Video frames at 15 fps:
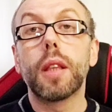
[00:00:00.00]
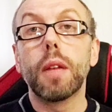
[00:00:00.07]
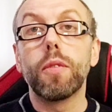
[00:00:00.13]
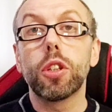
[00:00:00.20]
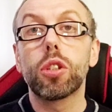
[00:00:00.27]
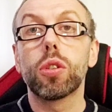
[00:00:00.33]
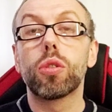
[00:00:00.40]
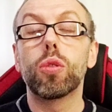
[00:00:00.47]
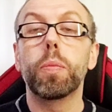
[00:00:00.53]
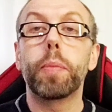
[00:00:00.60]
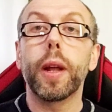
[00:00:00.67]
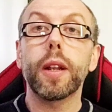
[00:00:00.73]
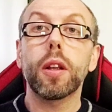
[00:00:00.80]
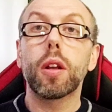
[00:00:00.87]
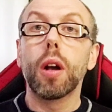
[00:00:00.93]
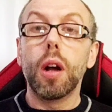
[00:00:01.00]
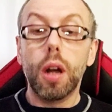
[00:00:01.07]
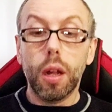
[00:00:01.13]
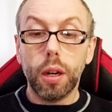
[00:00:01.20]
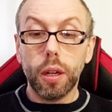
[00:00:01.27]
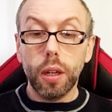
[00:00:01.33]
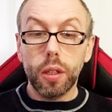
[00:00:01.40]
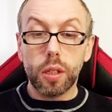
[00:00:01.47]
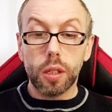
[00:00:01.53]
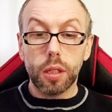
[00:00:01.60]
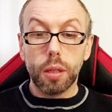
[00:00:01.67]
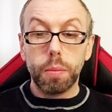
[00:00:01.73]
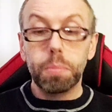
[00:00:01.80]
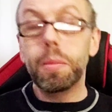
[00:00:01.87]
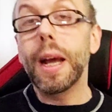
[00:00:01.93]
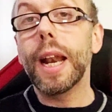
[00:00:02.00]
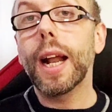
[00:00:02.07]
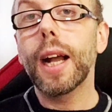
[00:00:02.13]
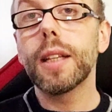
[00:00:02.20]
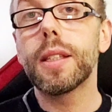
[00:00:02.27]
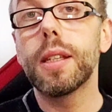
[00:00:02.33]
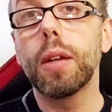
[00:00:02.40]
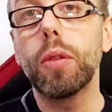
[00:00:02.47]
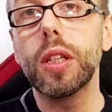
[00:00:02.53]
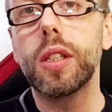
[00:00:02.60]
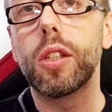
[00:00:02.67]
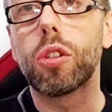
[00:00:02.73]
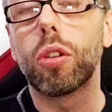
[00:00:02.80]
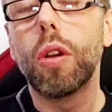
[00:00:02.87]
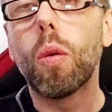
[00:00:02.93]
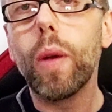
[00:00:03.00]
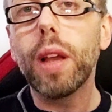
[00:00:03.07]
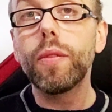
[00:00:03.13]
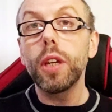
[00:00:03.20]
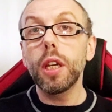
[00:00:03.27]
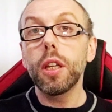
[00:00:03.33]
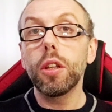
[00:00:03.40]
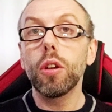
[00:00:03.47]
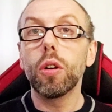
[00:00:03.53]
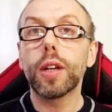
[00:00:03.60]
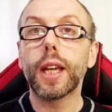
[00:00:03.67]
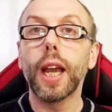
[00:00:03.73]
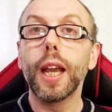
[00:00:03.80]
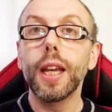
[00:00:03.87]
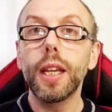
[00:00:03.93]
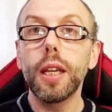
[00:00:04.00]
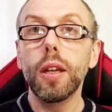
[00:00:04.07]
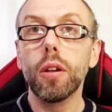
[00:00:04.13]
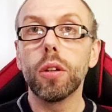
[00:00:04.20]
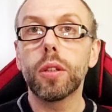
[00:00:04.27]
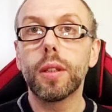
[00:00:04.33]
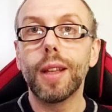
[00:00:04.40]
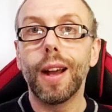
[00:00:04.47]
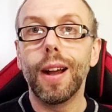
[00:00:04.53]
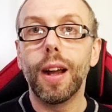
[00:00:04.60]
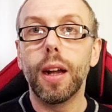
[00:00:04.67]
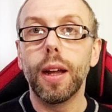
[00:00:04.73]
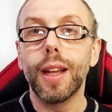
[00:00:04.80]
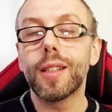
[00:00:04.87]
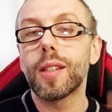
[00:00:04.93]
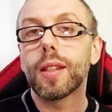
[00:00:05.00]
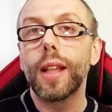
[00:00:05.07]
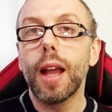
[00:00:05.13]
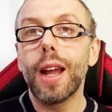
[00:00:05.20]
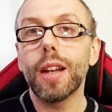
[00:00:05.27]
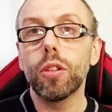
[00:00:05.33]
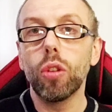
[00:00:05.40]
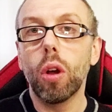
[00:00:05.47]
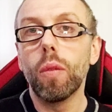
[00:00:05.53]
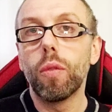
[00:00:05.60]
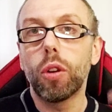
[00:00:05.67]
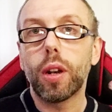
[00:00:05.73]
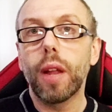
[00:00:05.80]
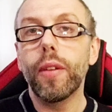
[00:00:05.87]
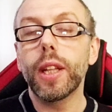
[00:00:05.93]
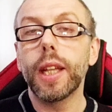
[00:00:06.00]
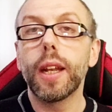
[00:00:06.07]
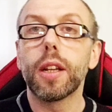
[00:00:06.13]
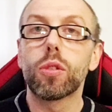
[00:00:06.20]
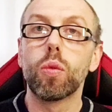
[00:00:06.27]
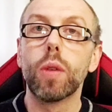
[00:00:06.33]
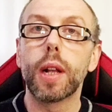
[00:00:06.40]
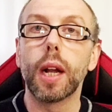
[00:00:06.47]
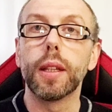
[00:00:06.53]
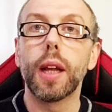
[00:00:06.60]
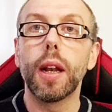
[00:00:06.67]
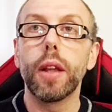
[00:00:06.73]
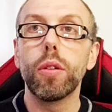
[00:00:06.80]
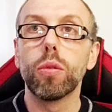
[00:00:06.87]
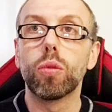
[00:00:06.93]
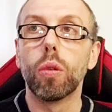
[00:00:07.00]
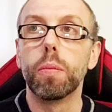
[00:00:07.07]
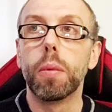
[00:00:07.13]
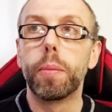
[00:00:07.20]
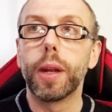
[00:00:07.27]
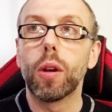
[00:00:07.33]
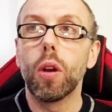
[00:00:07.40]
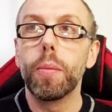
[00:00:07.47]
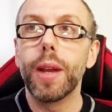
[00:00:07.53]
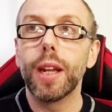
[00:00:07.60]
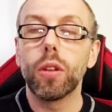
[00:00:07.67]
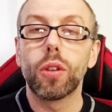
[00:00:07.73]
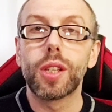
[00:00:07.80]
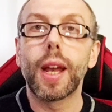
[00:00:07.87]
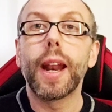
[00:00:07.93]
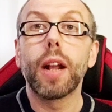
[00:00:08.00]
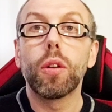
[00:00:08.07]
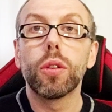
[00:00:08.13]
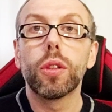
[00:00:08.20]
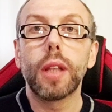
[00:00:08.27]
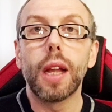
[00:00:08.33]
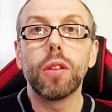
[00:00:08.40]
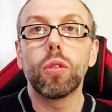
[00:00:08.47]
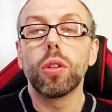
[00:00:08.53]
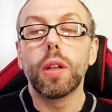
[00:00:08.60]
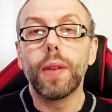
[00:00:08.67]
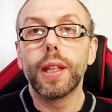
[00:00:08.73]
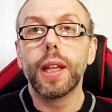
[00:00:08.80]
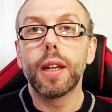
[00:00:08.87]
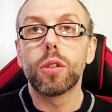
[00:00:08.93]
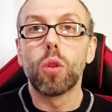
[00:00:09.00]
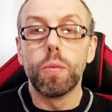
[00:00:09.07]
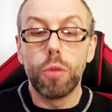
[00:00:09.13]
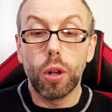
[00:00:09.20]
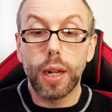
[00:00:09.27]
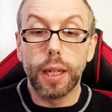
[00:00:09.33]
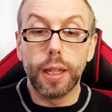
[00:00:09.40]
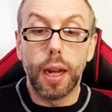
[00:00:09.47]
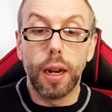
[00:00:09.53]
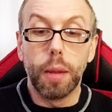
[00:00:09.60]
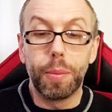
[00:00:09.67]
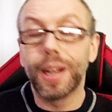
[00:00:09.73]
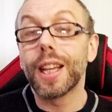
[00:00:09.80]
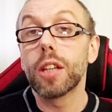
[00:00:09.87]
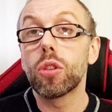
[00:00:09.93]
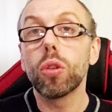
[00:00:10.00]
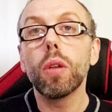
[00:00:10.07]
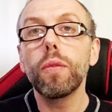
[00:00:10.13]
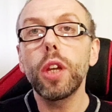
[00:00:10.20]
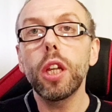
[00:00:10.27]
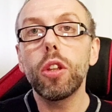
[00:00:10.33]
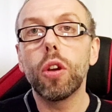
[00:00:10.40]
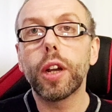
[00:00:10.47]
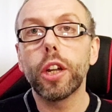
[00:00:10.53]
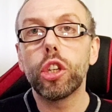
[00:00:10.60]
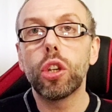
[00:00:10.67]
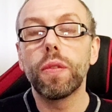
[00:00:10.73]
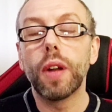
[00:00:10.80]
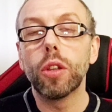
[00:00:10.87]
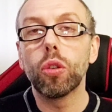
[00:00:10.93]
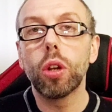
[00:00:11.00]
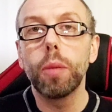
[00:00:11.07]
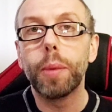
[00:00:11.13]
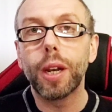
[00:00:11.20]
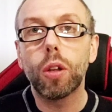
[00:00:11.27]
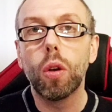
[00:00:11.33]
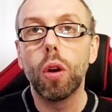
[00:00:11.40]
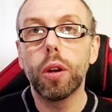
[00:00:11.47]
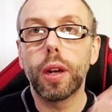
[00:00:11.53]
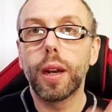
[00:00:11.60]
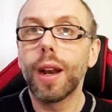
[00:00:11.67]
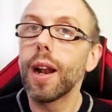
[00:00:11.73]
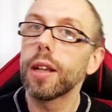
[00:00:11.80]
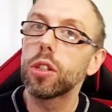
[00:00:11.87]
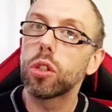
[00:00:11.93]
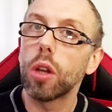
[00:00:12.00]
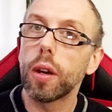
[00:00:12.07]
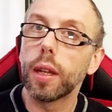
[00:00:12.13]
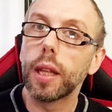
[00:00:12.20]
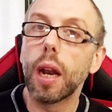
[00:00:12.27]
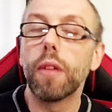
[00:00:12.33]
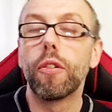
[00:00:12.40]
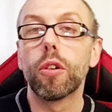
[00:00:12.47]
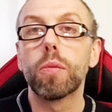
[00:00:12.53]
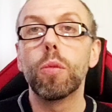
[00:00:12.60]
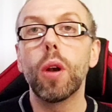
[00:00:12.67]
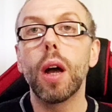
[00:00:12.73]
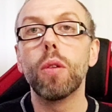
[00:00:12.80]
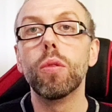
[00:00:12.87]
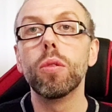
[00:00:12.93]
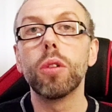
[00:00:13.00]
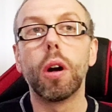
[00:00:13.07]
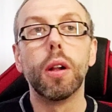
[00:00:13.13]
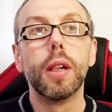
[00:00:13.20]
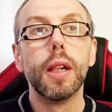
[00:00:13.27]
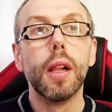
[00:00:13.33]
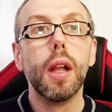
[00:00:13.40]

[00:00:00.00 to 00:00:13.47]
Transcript: dal vostro Super Corris. Beh ragazzi, questi sono quei video che io da esterno vorrei vedere su un canale YouTube. Perlomeno sarei contento di vedere sul mio canale, perché sono video che ci fanno ripercorrere la storia della Formula 1